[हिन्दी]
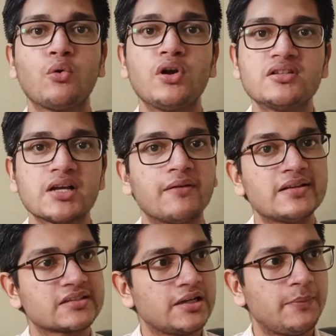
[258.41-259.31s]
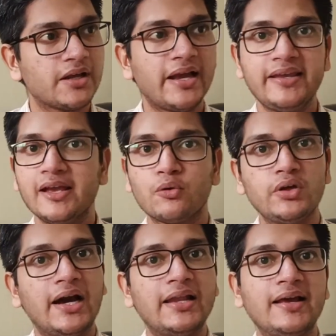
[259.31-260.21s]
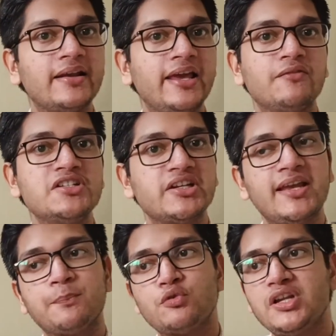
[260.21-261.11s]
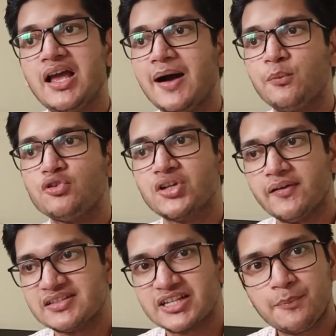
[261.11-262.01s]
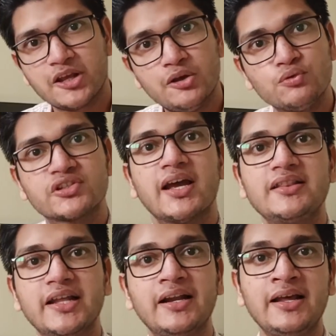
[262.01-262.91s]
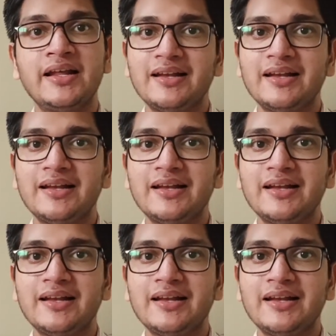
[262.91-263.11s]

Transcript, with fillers: कोड जावास्क्रिप्ट का ये कोई अलग लैंग्वेज नहीं है पूरी आपको जावास्क्रिप्ट ही उसके अंदर